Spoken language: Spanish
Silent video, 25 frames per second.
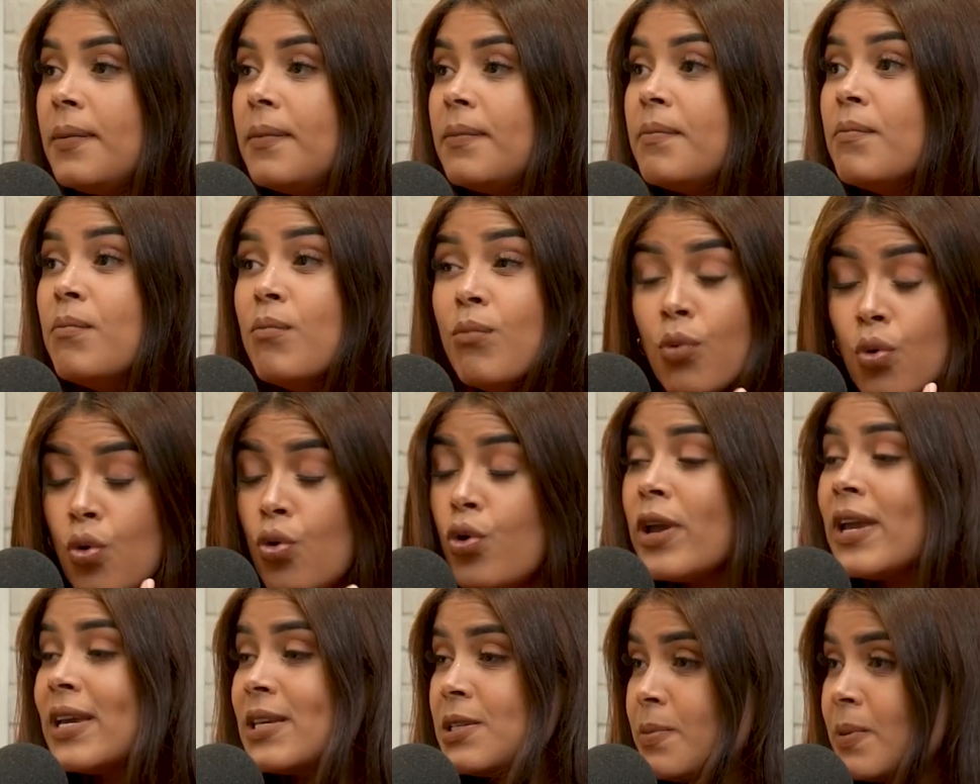
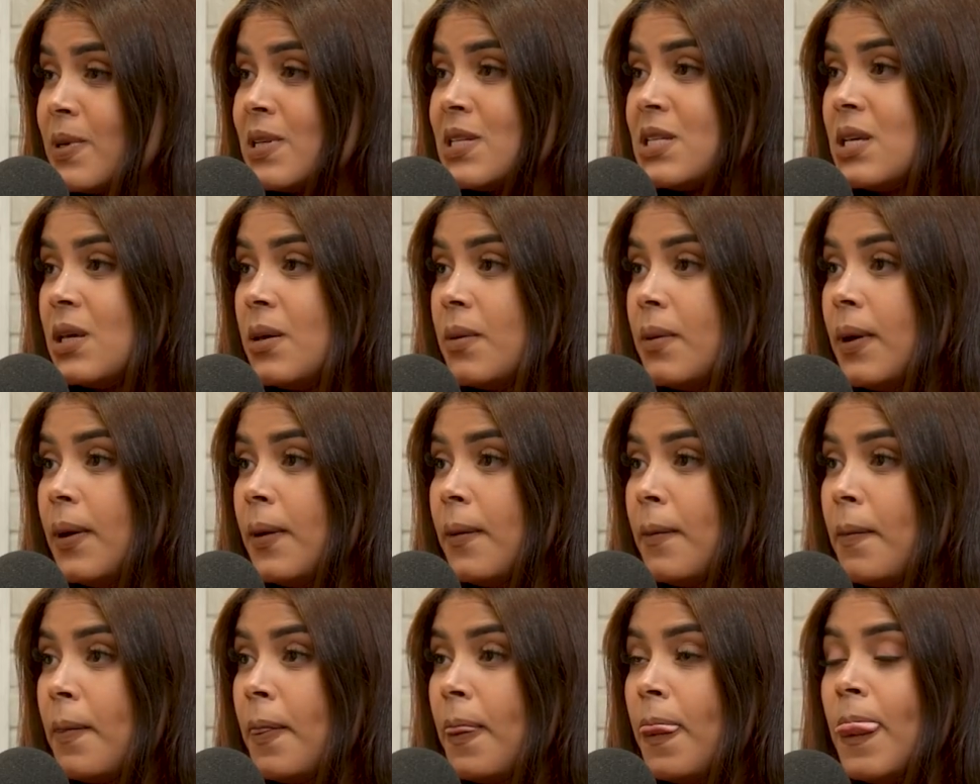muy expresiva,
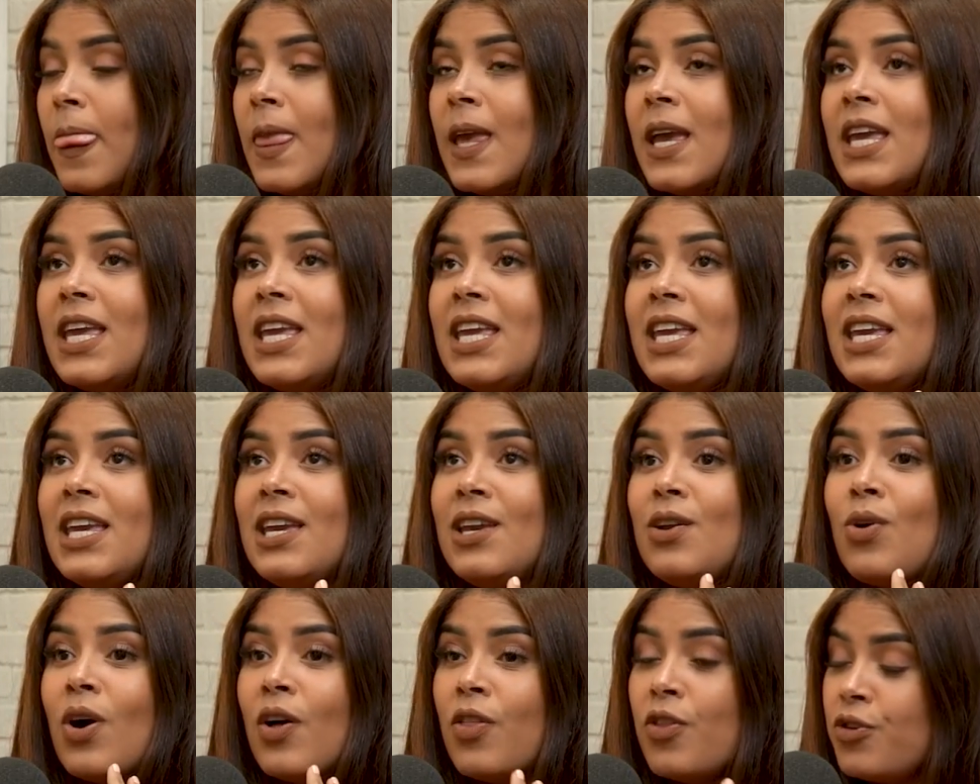
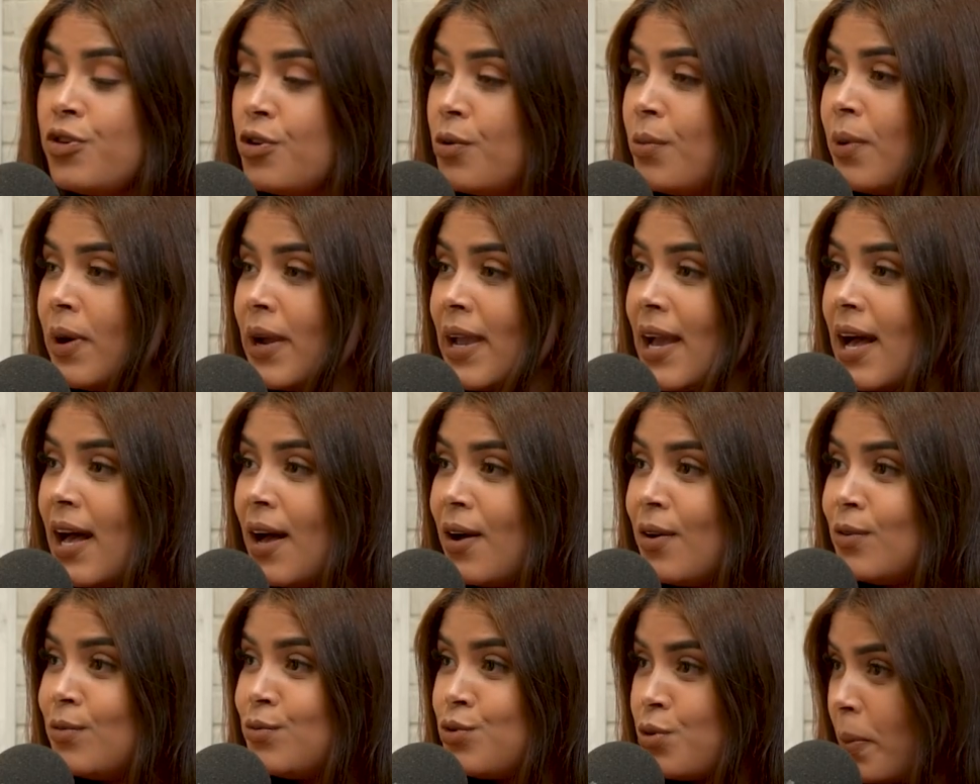y cuando yo voy a
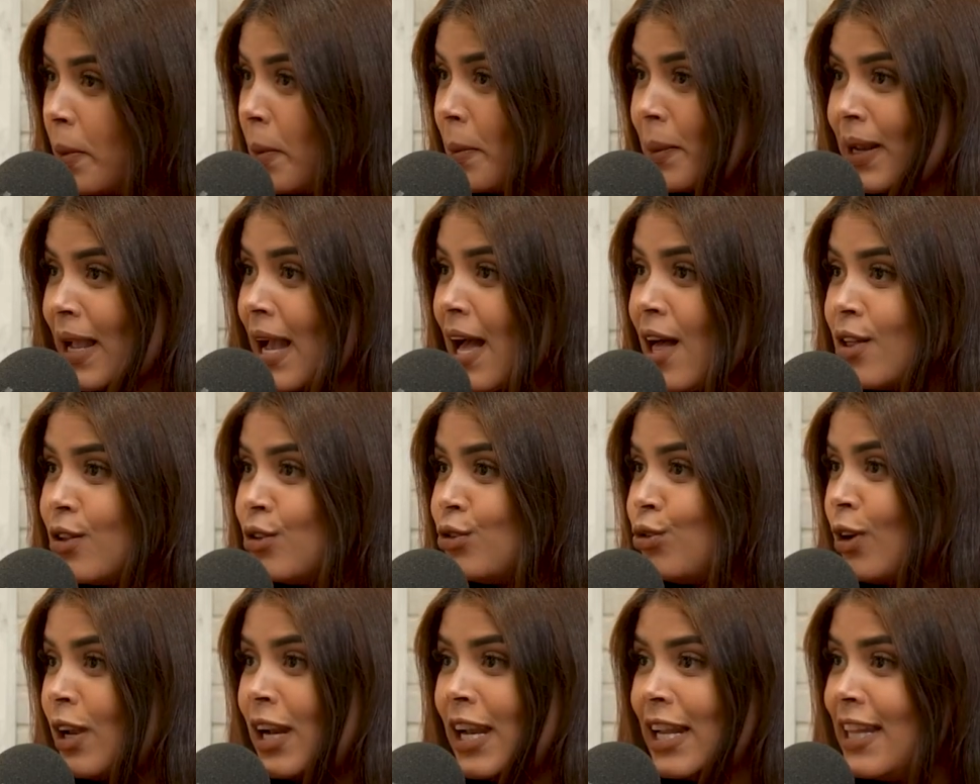un supermercado,
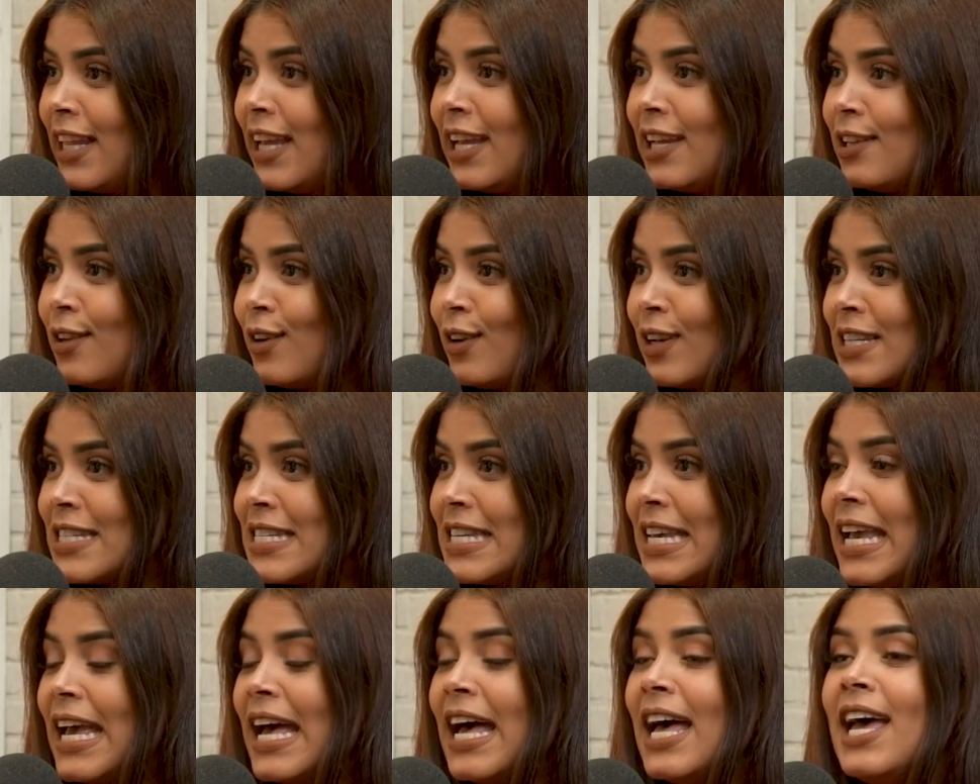estoy en la tienda, lo que
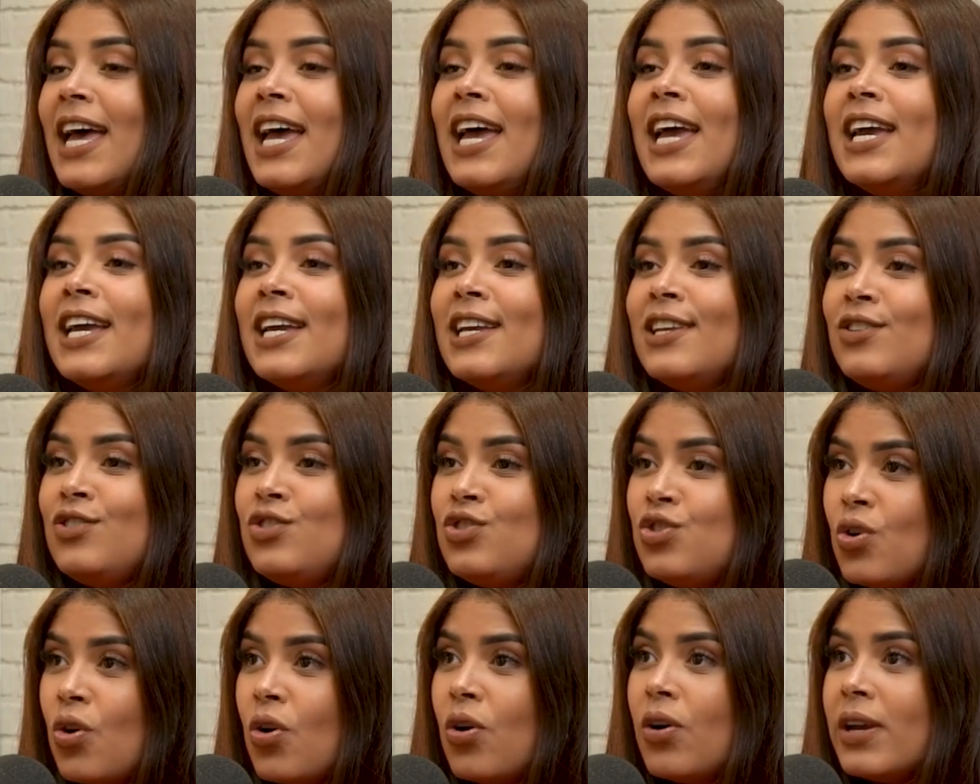sea,
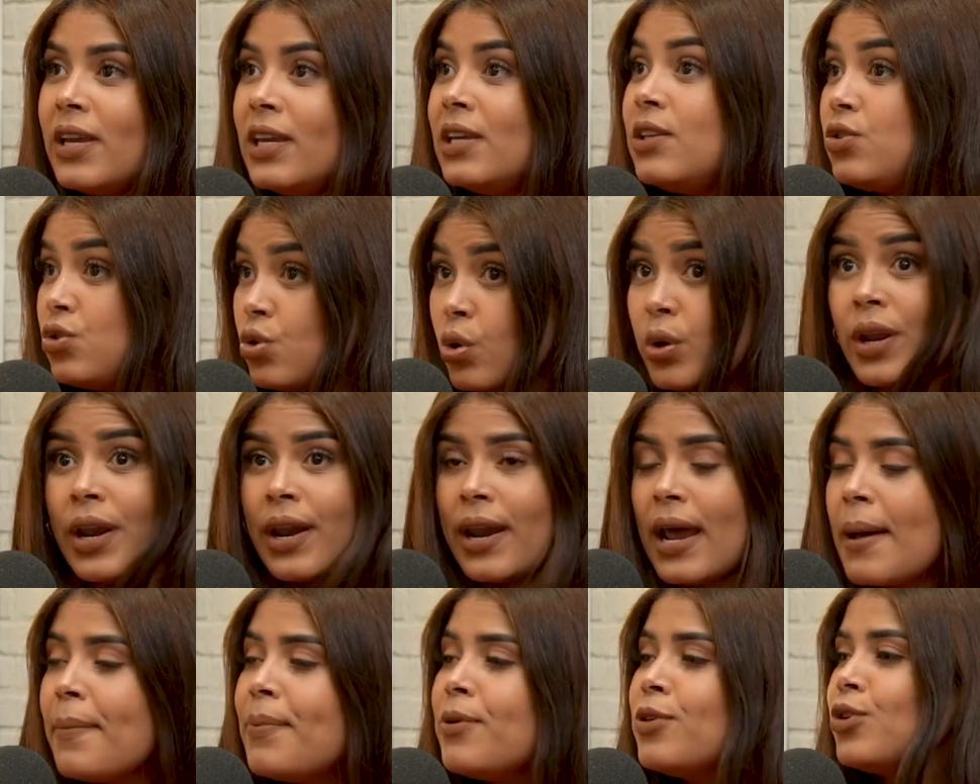yo y estoy
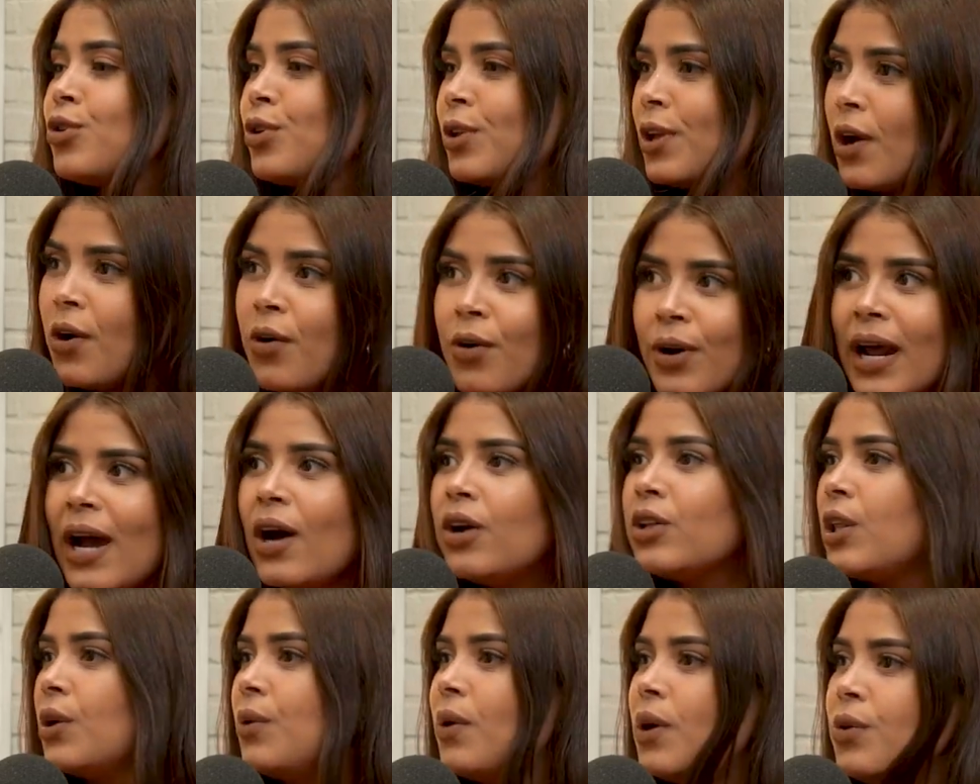rápido, estoy
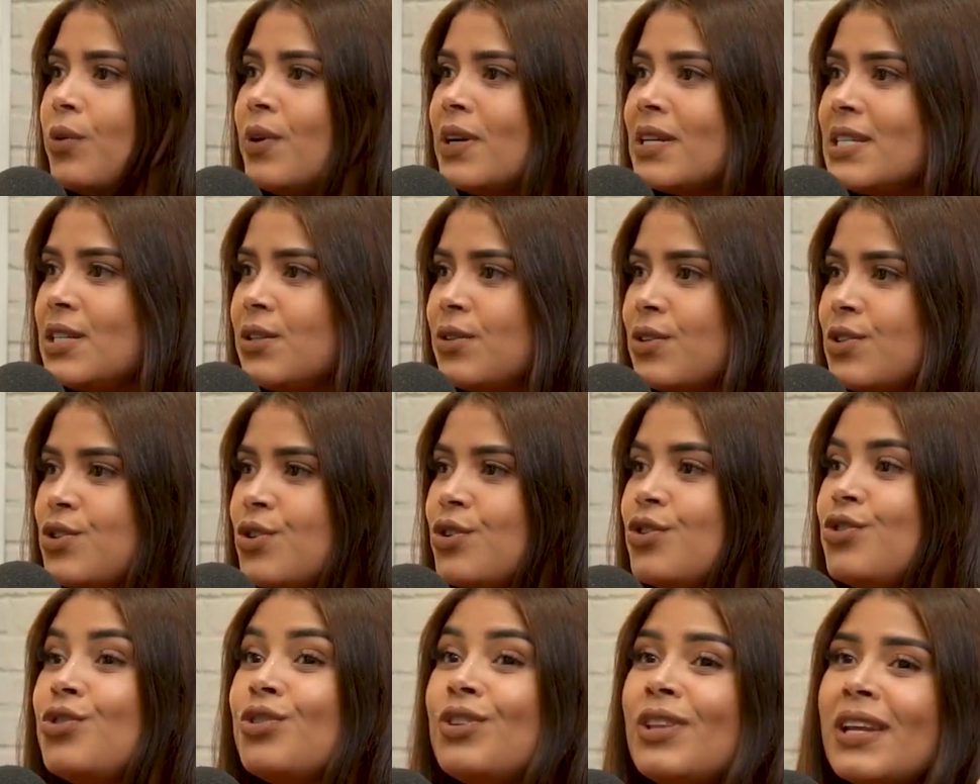ajorado, tengo alguna
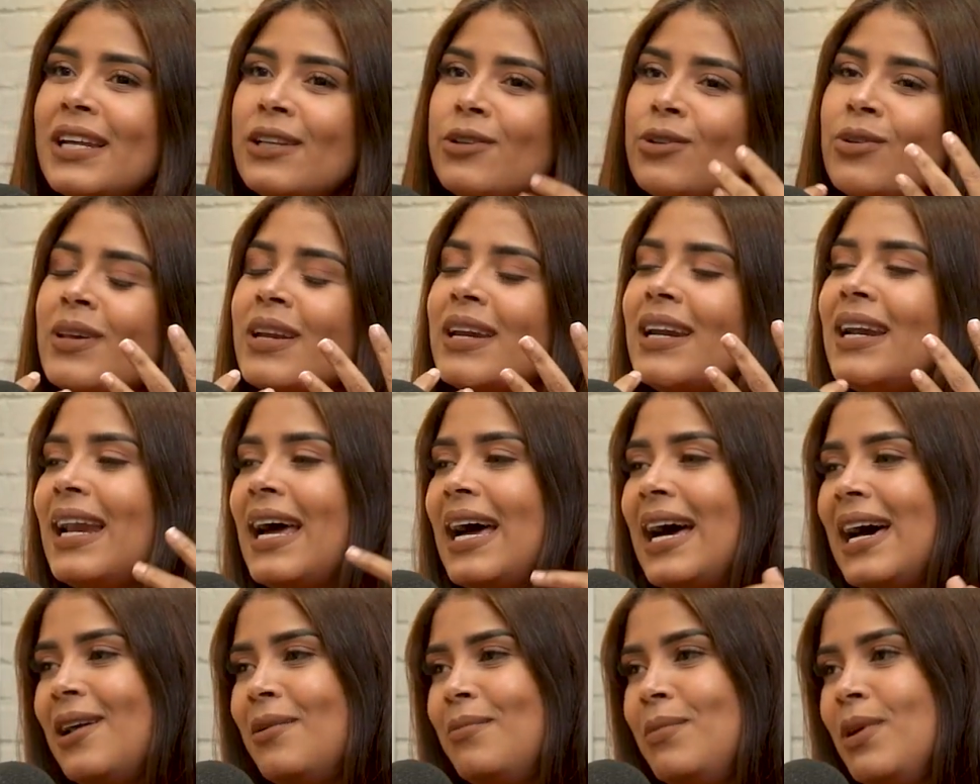situación, yo trato de
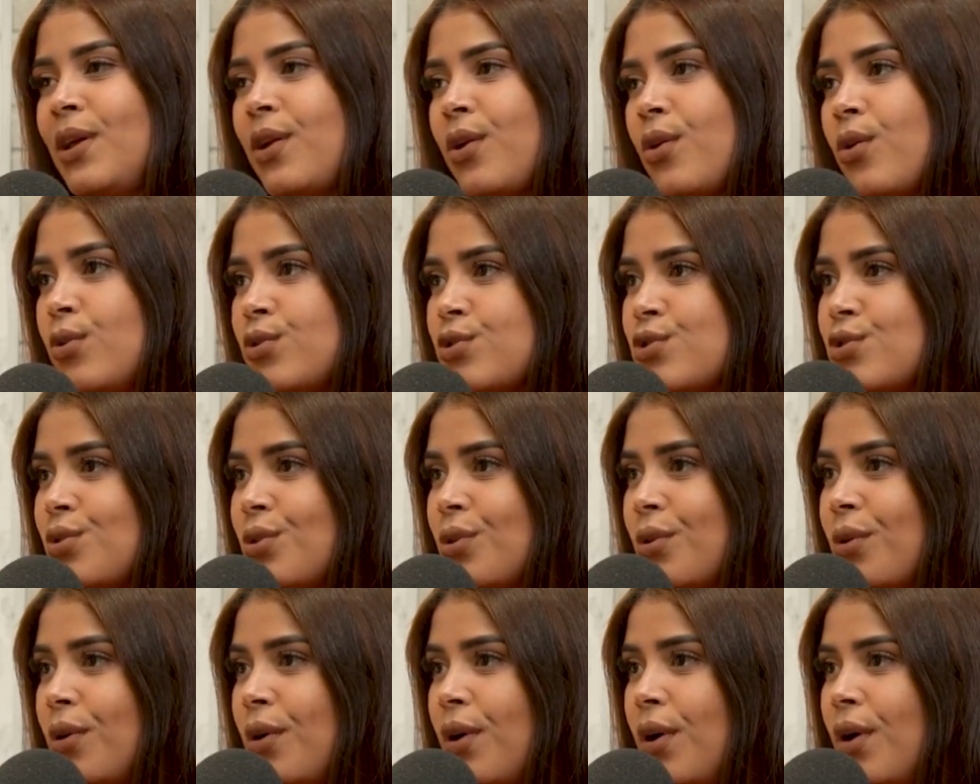relajar mi
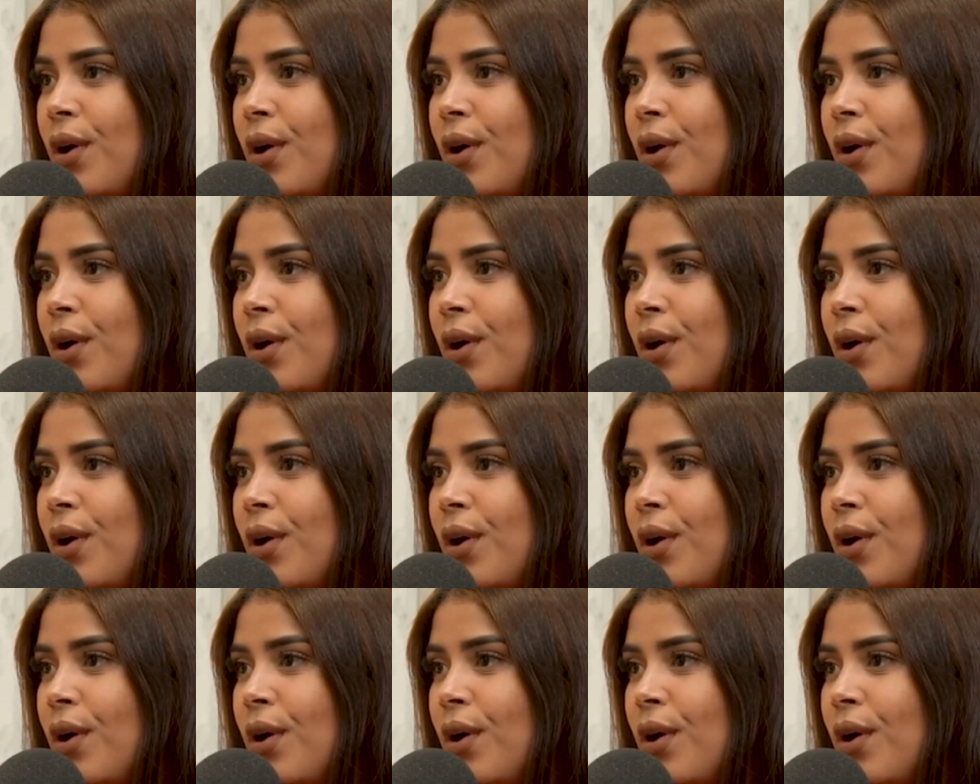rostro.